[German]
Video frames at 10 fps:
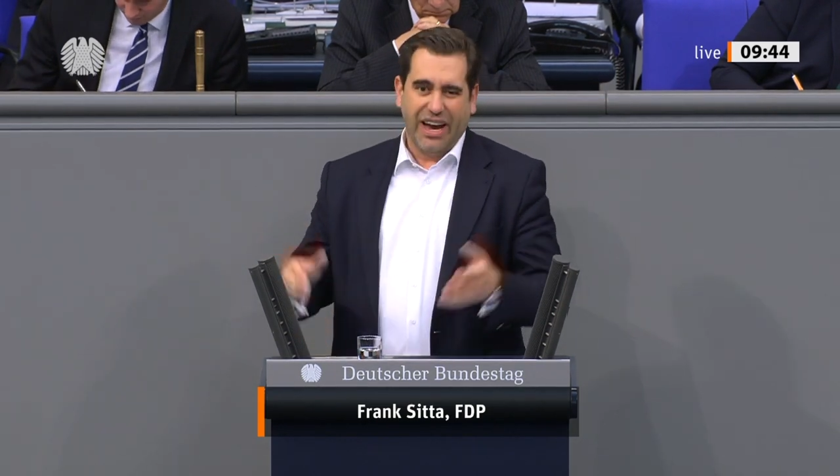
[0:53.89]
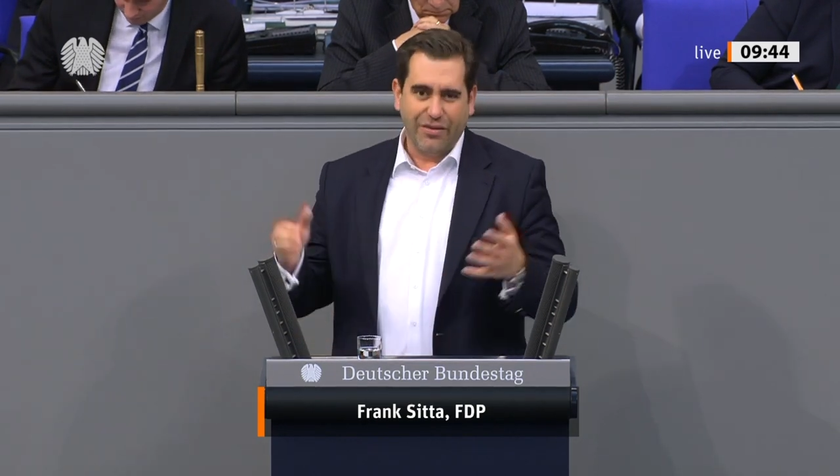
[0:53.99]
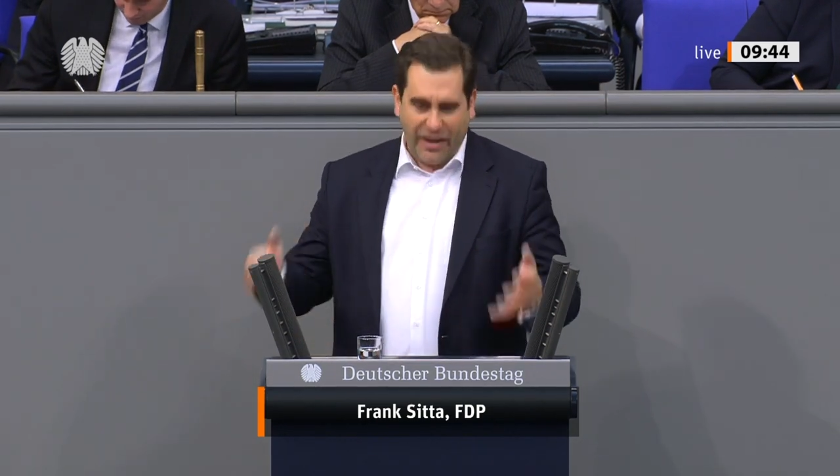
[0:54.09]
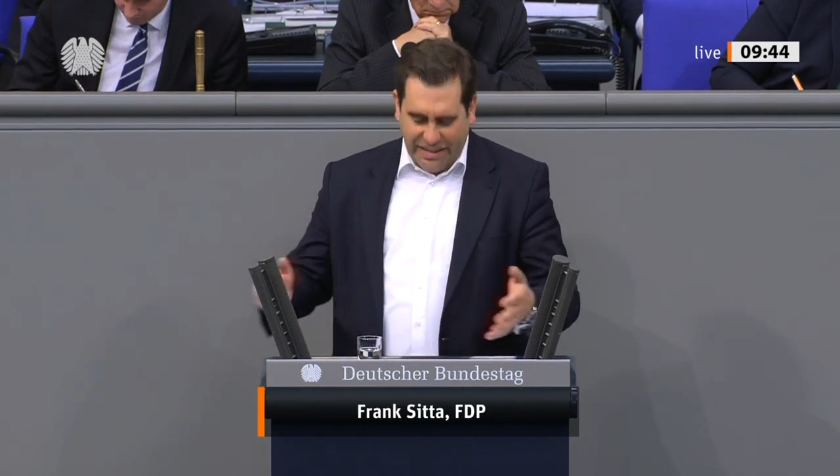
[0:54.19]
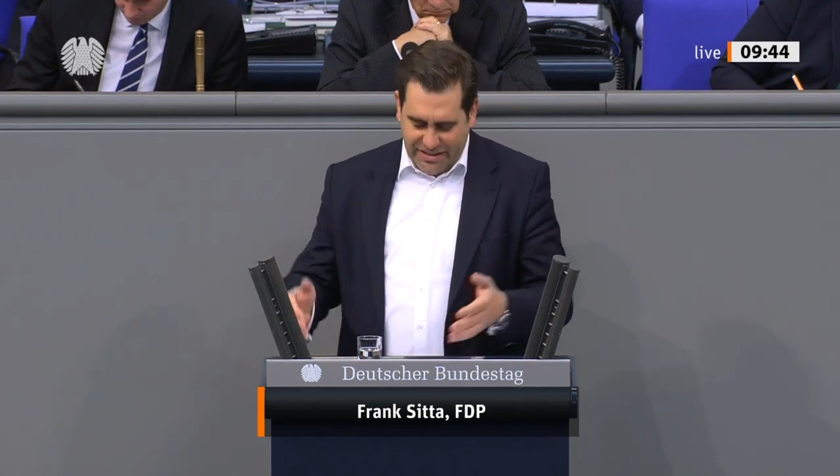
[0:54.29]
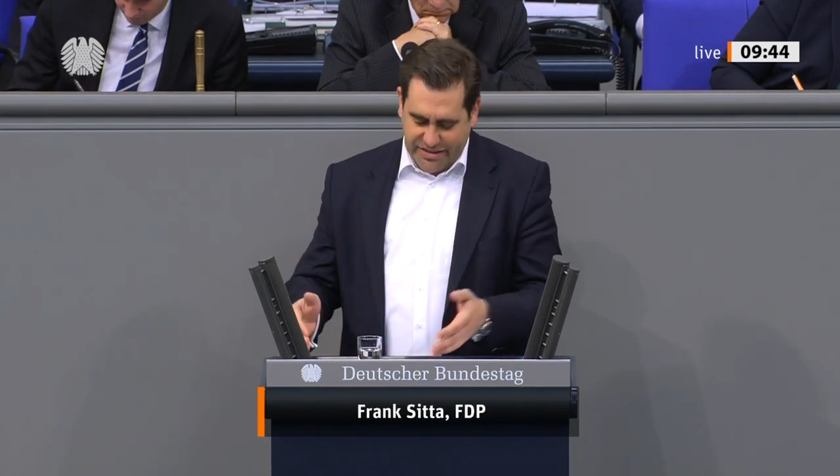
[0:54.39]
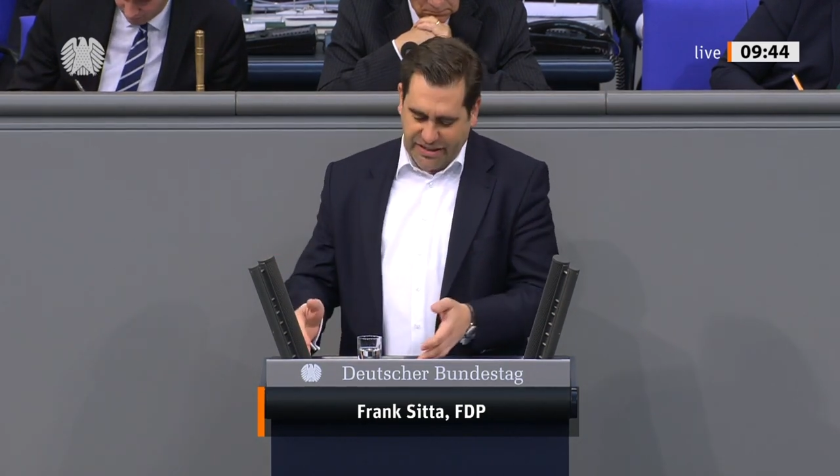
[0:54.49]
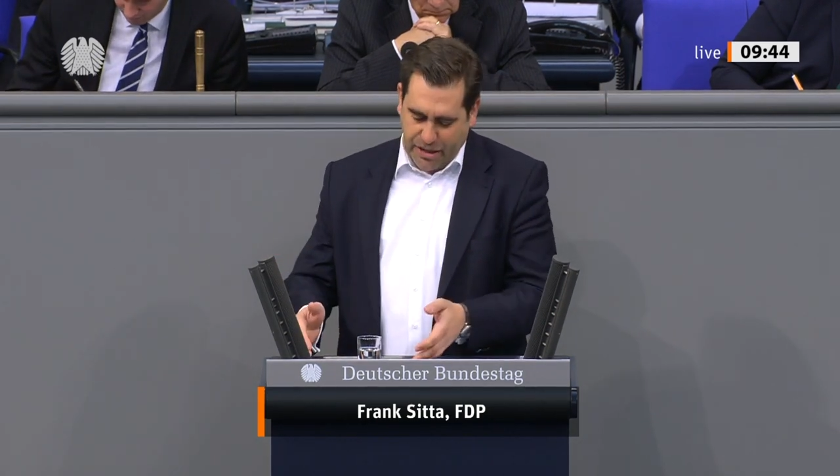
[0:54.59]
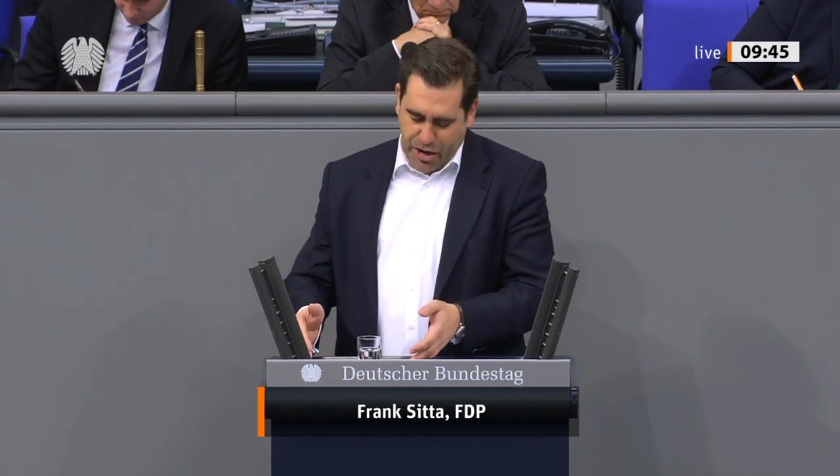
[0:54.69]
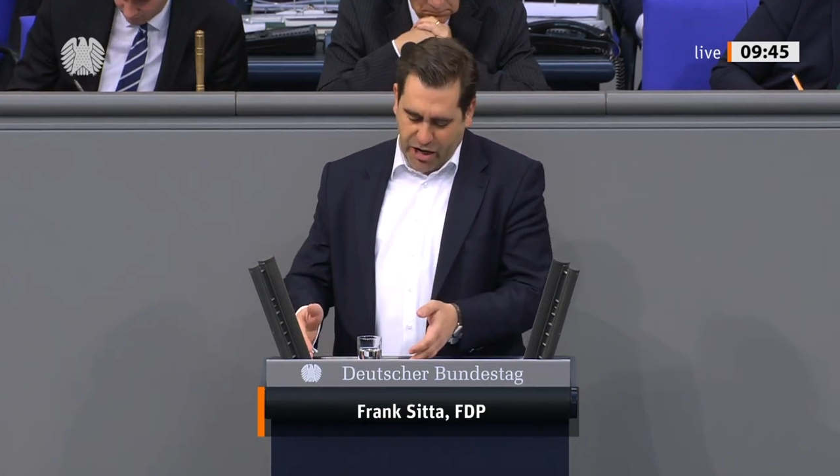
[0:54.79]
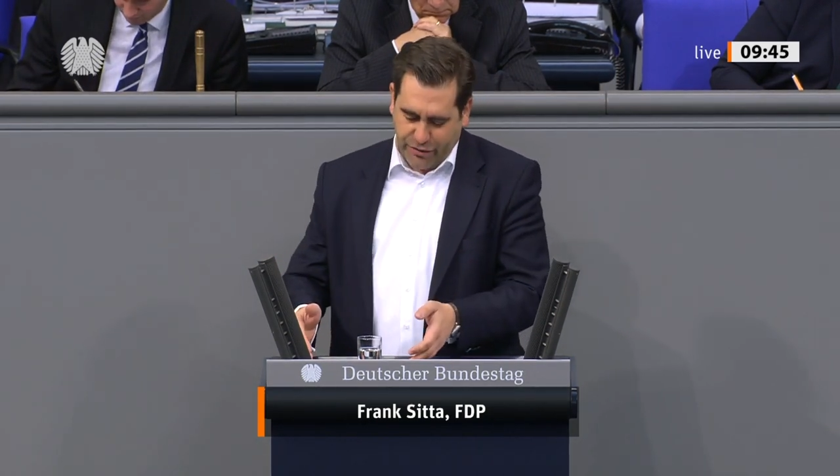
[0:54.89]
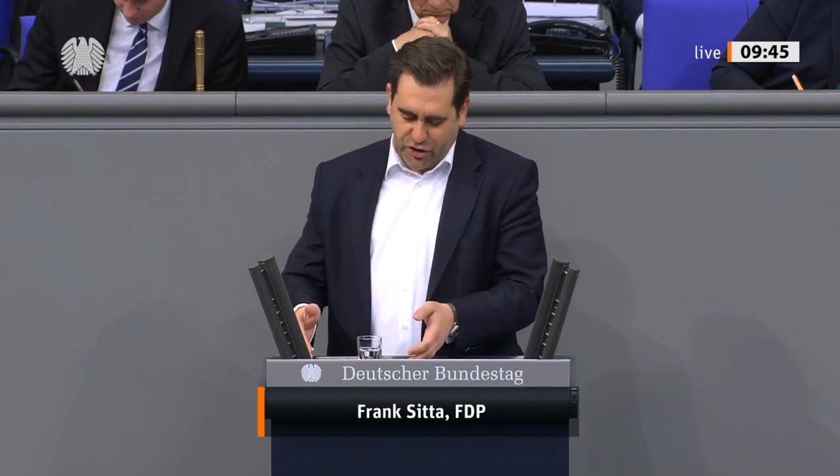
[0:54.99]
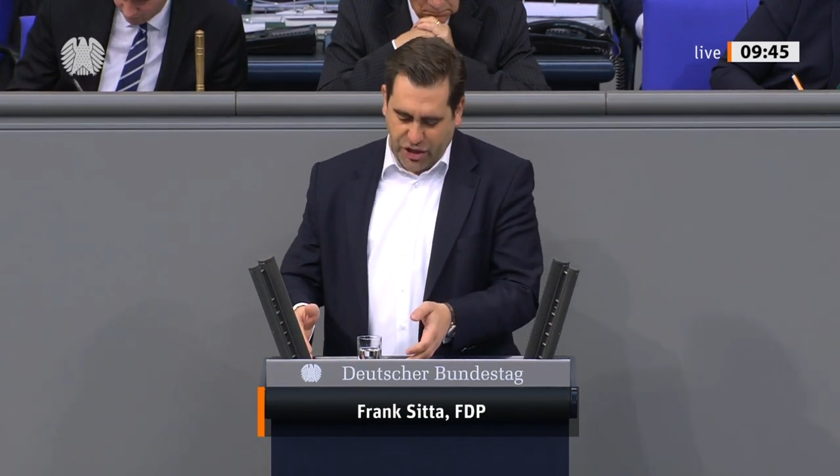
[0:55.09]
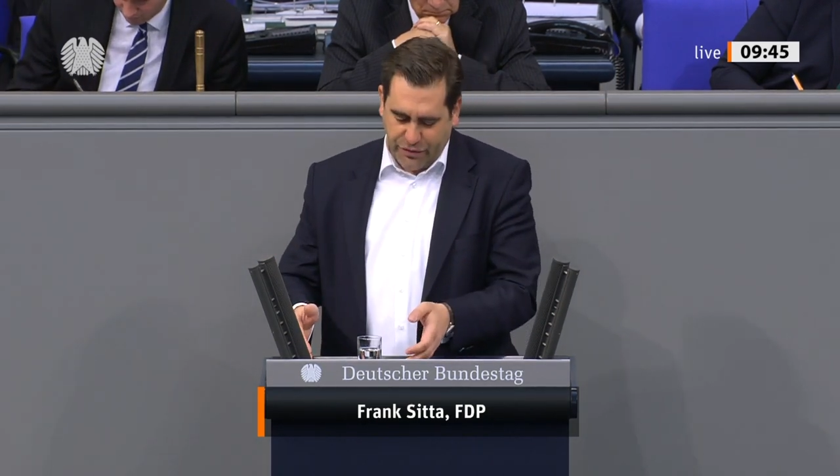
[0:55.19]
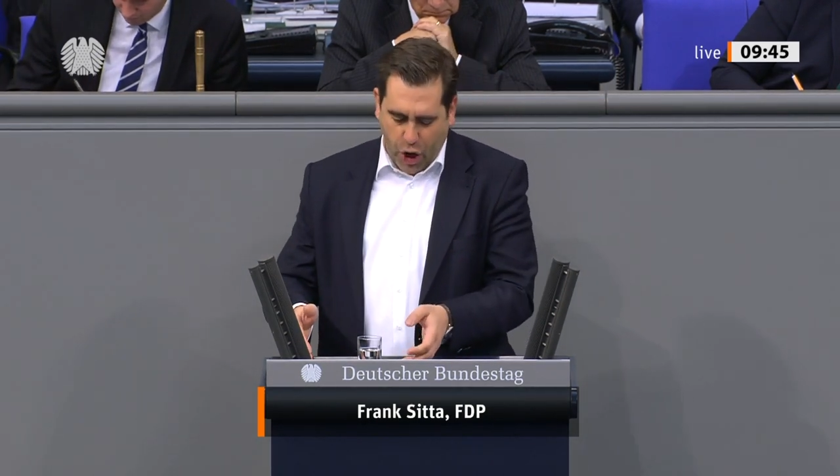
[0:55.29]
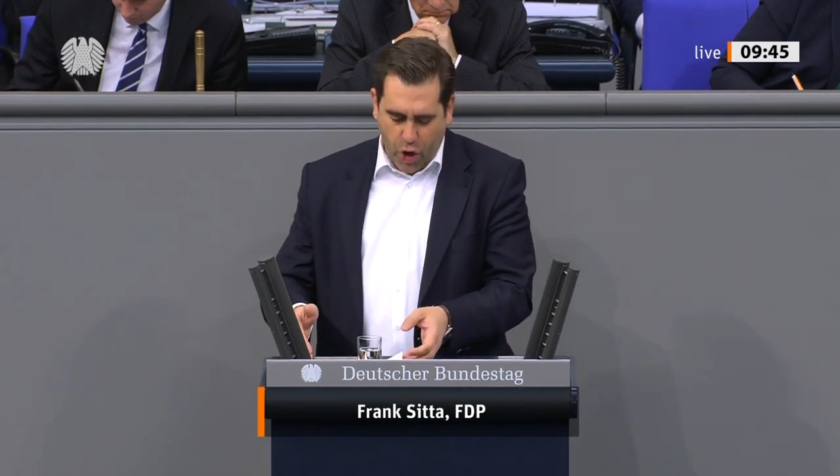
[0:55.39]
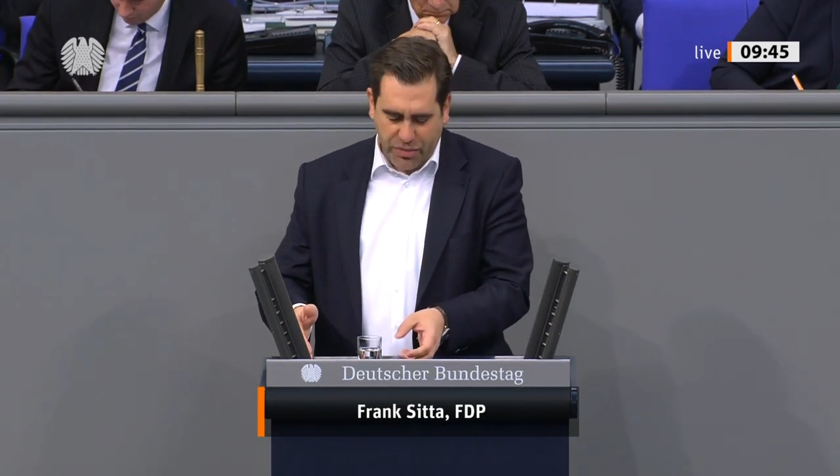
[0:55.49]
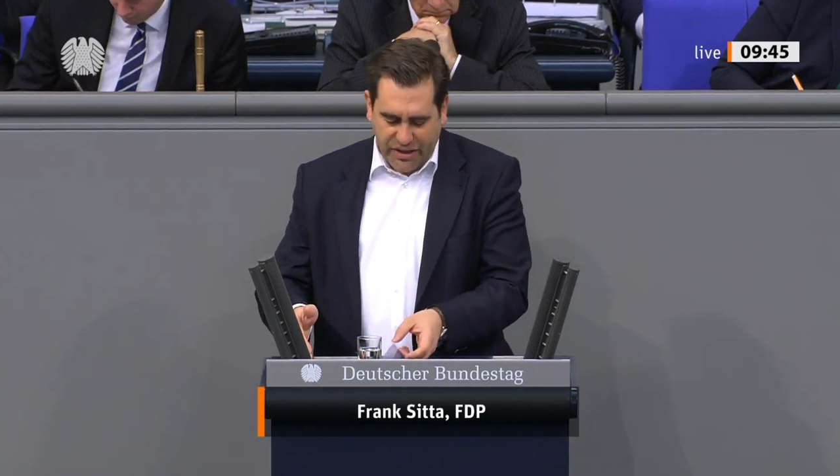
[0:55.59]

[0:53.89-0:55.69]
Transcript: Erweisen Sie der Marktwirtschaft auch im